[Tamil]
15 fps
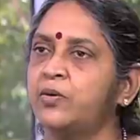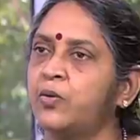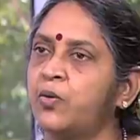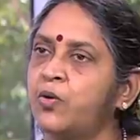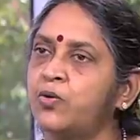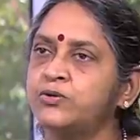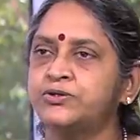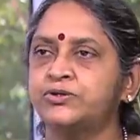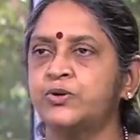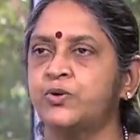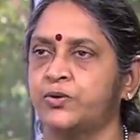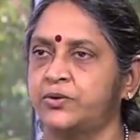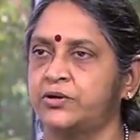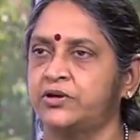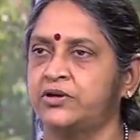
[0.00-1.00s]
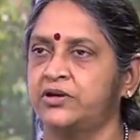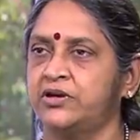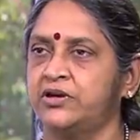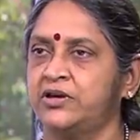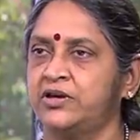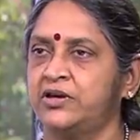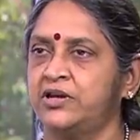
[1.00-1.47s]
ஓசோன்
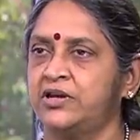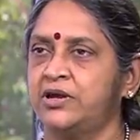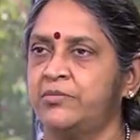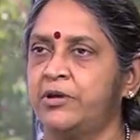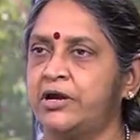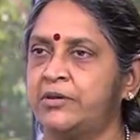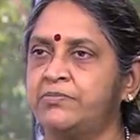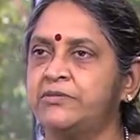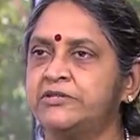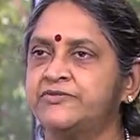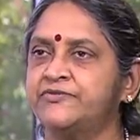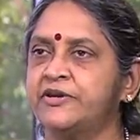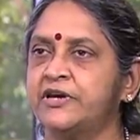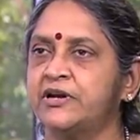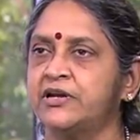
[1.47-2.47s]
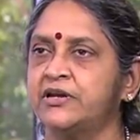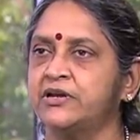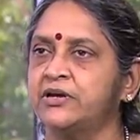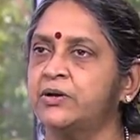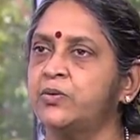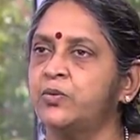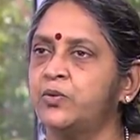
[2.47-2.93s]
நம்ம அட்மாஸ்ஃபியரில்
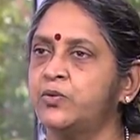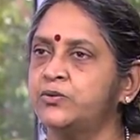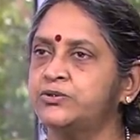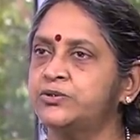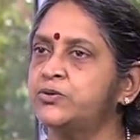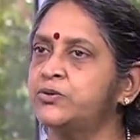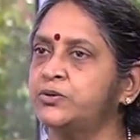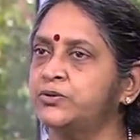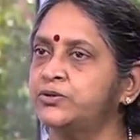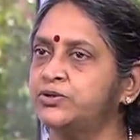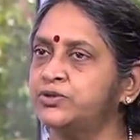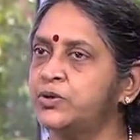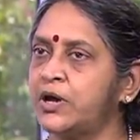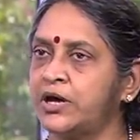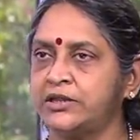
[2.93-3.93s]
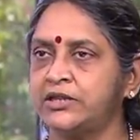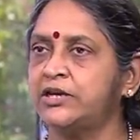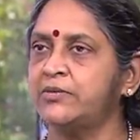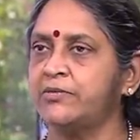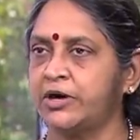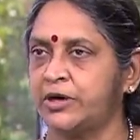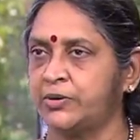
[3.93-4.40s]
இருக்கிற ஓசோன் கொஞ்சம்
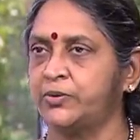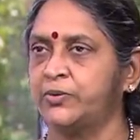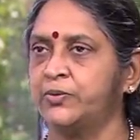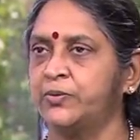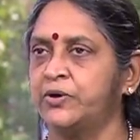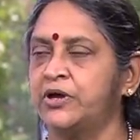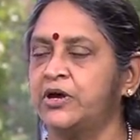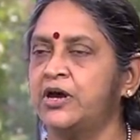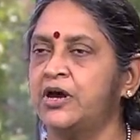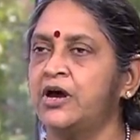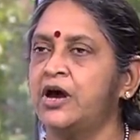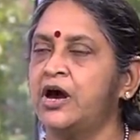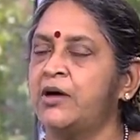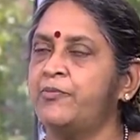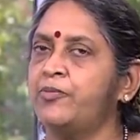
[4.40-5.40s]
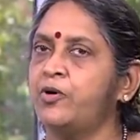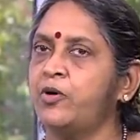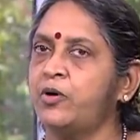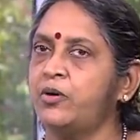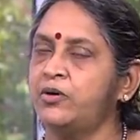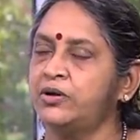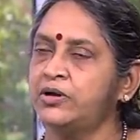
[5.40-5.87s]
அதிகமாக இருக்கும்
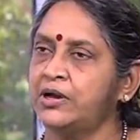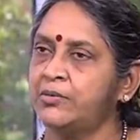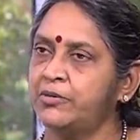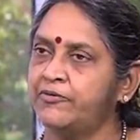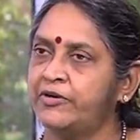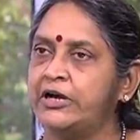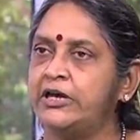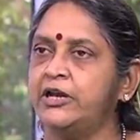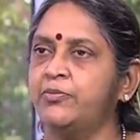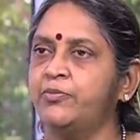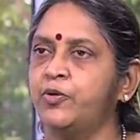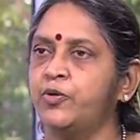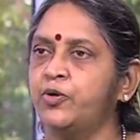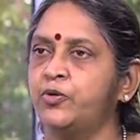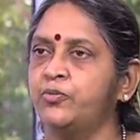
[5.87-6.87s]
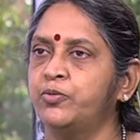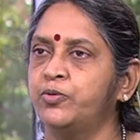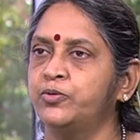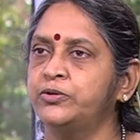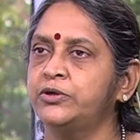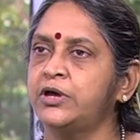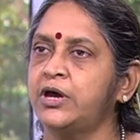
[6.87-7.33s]
அப்போது நம்ம வெளியில்
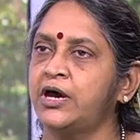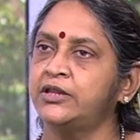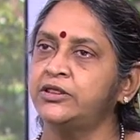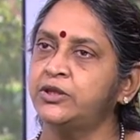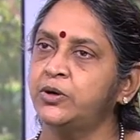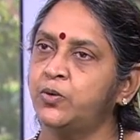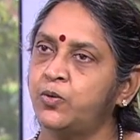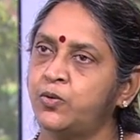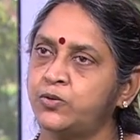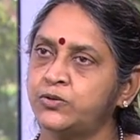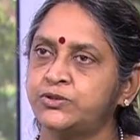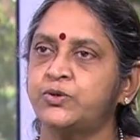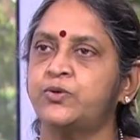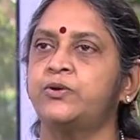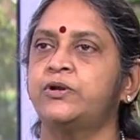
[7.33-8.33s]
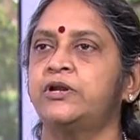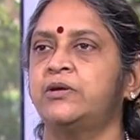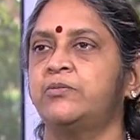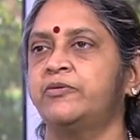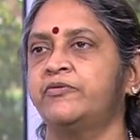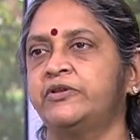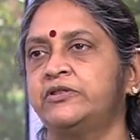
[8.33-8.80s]
போகும்போது அந்த ஓசோனை
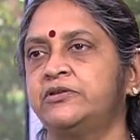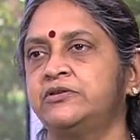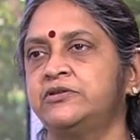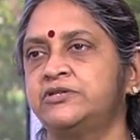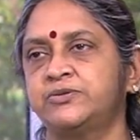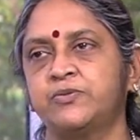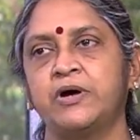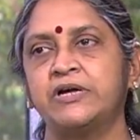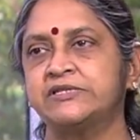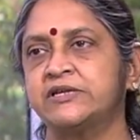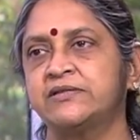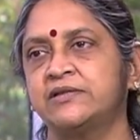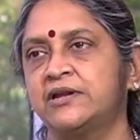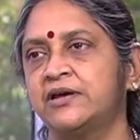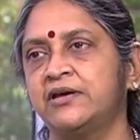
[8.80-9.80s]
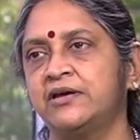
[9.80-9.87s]
நம்ம வந்து சுவாசத்தில்